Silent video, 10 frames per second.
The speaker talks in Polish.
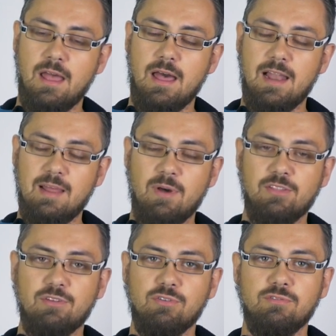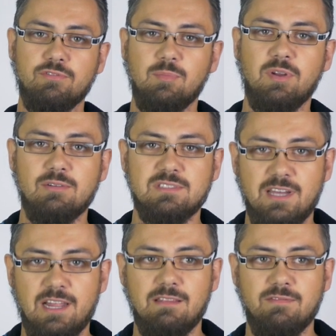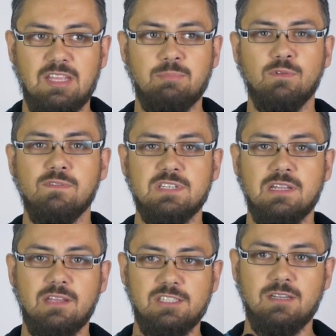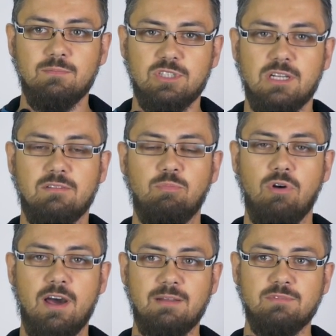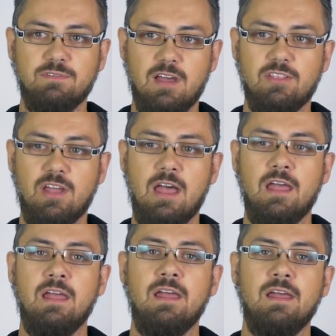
ale Matthew wybrał start w etapówce tydzień przed Pucharem Świata.